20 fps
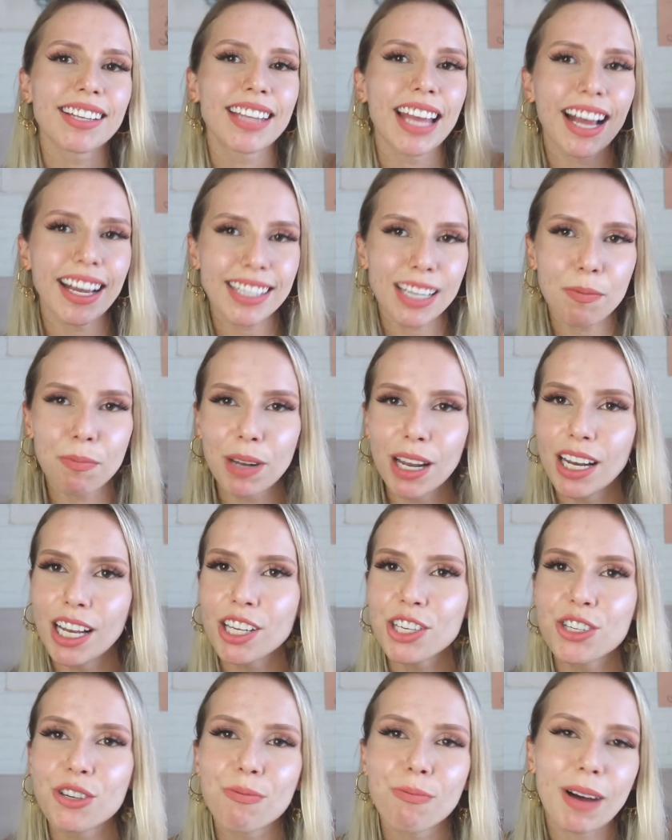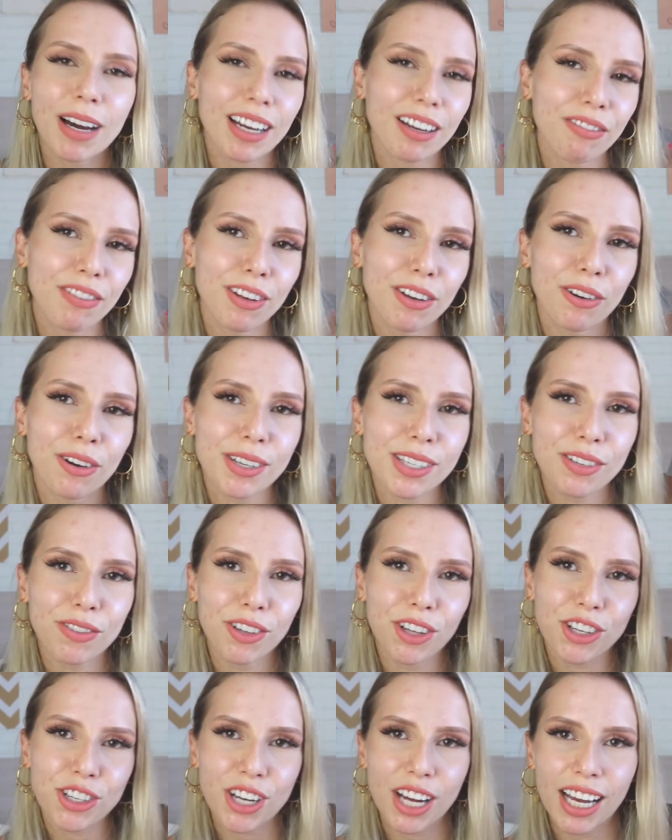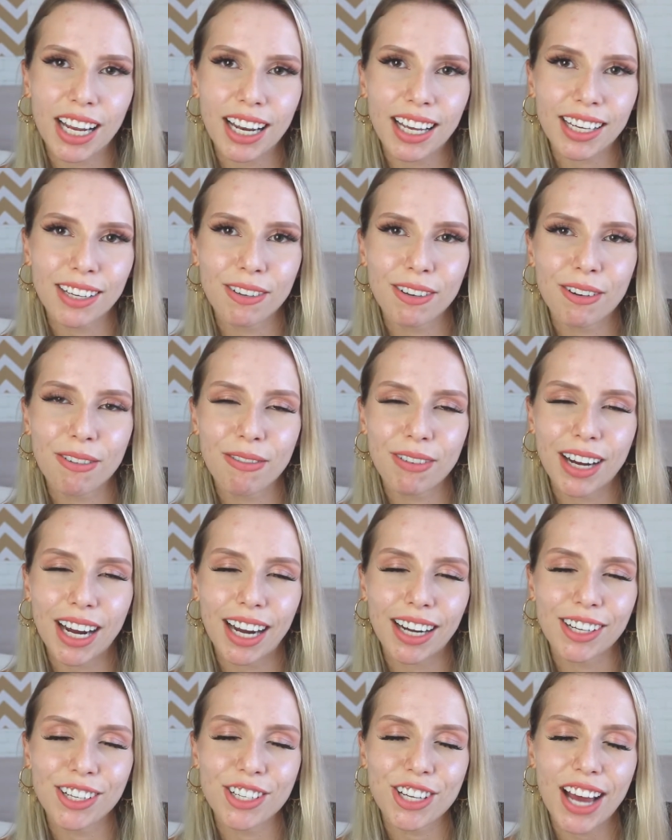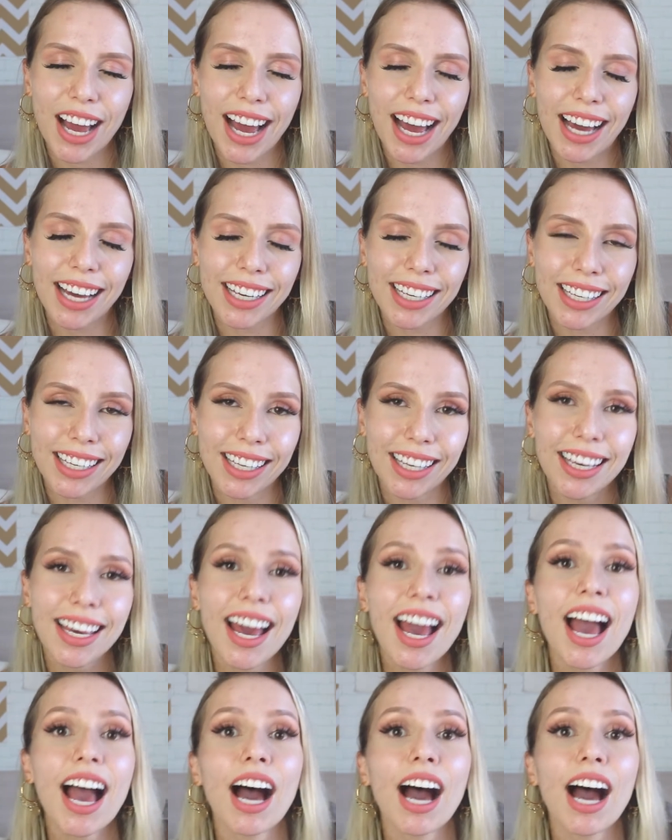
tem essa playlist maravilhosa, vou deixar ela aqui com o card aqui,